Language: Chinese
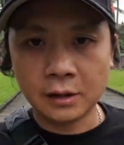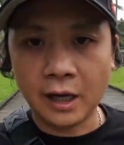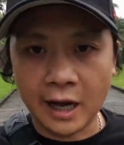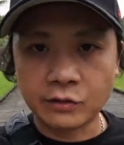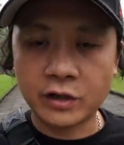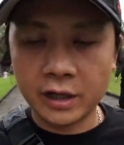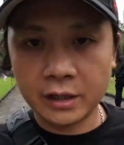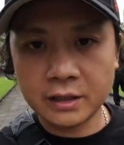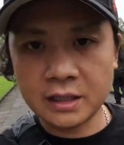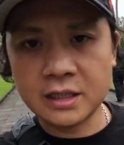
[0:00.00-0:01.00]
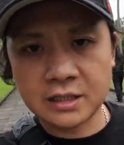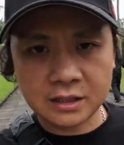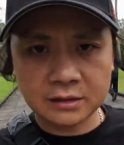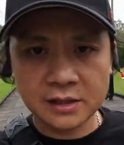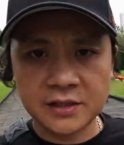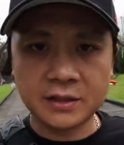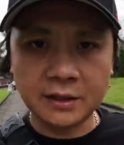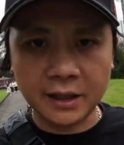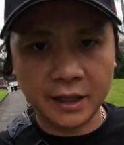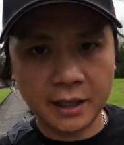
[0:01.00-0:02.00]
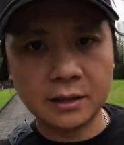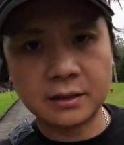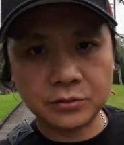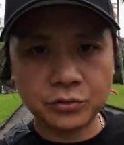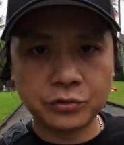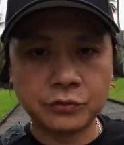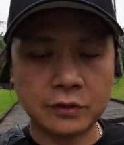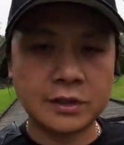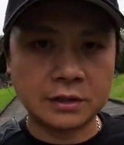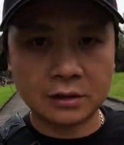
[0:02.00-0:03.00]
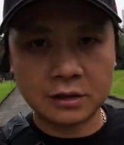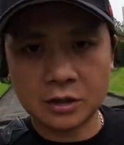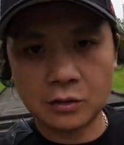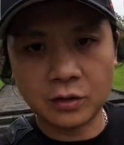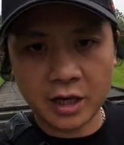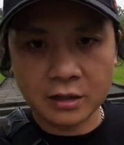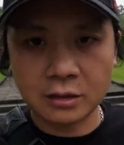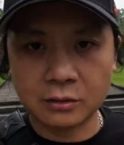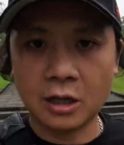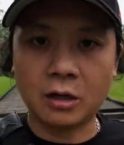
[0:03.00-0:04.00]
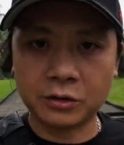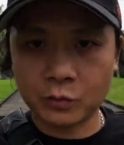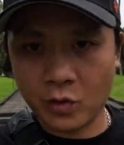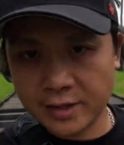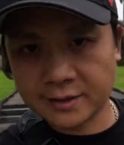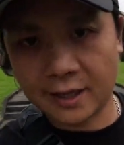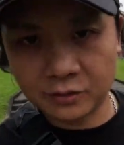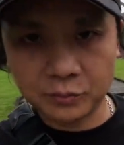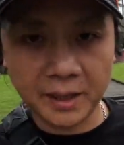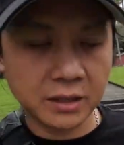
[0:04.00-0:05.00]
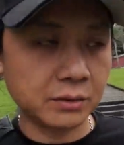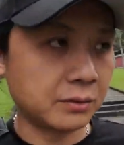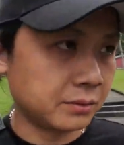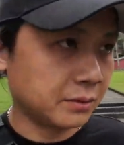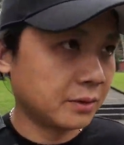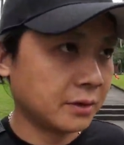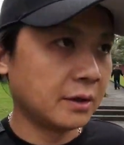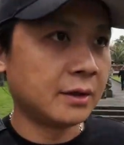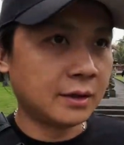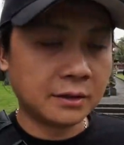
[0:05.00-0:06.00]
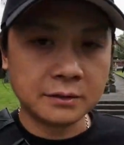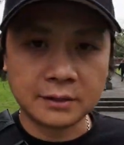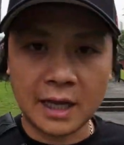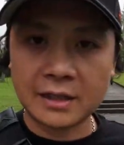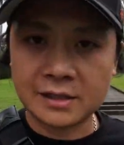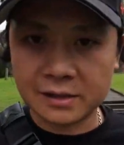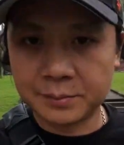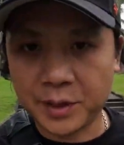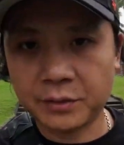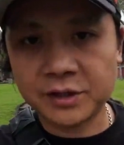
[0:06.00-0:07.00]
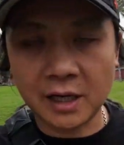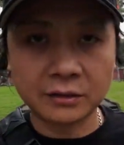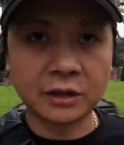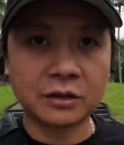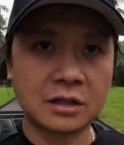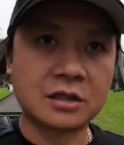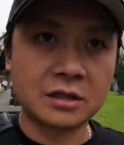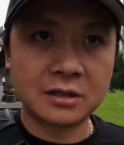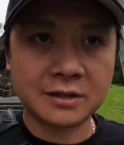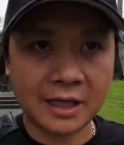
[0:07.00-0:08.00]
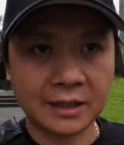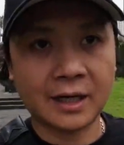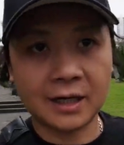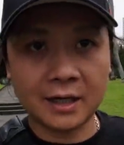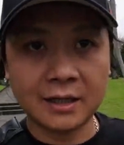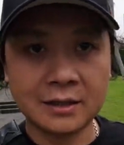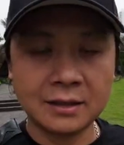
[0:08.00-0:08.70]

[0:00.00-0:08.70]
海瑞一生清廉，据说死的时候连口好的棺材都没有。但是没有想到的是，在他